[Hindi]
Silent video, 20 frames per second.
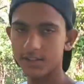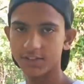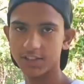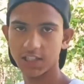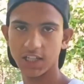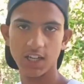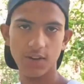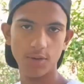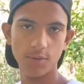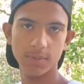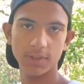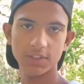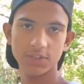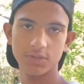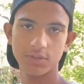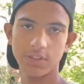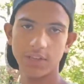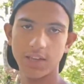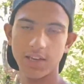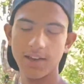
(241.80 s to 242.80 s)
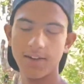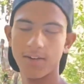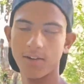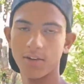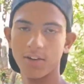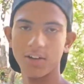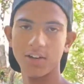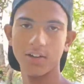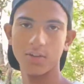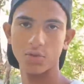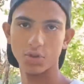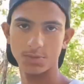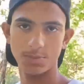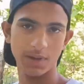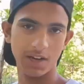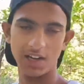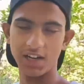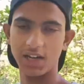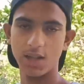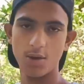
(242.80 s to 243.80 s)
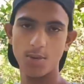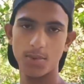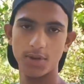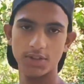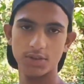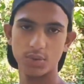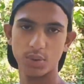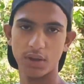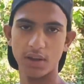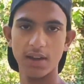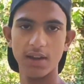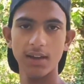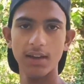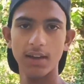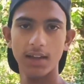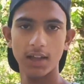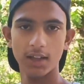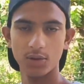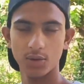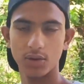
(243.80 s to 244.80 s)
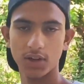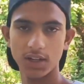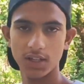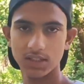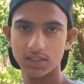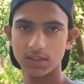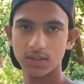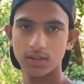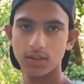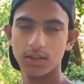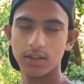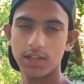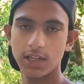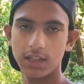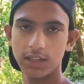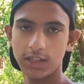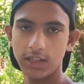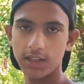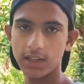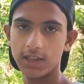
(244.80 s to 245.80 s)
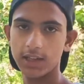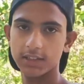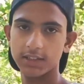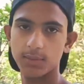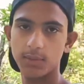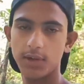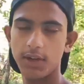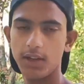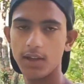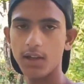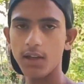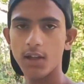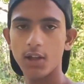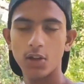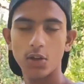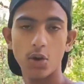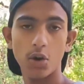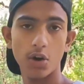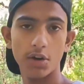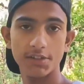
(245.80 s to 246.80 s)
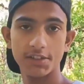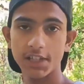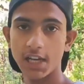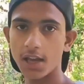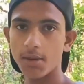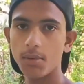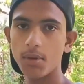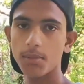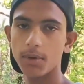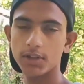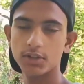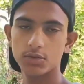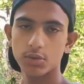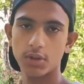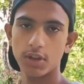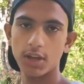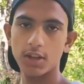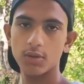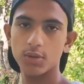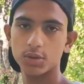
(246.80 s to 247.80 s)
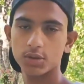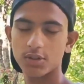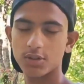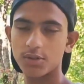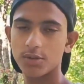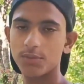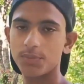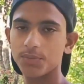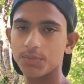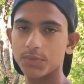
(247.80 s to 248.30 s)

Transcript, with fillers: चटनी भी बन चुकी है और कुछ परांठे भी बन चुके हैं तो टेस्ट करके देखते हैं कैसे बनी है और चाय भी बन चुकी है दोस्तों